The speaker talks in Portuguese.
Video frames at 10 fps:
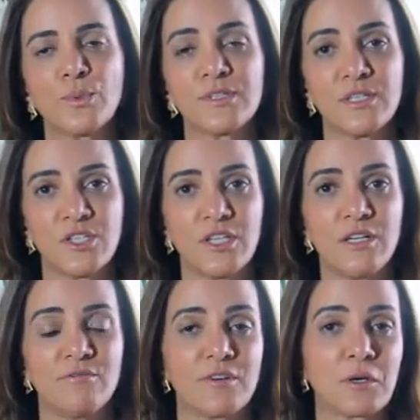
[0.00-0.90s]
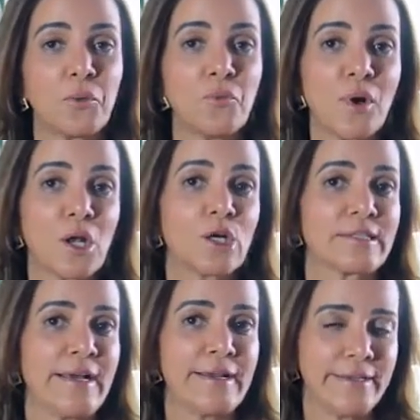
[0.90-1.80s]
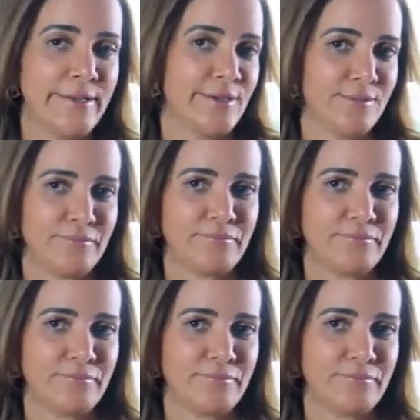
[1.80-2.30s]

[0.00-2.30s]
positiva com uma loteria.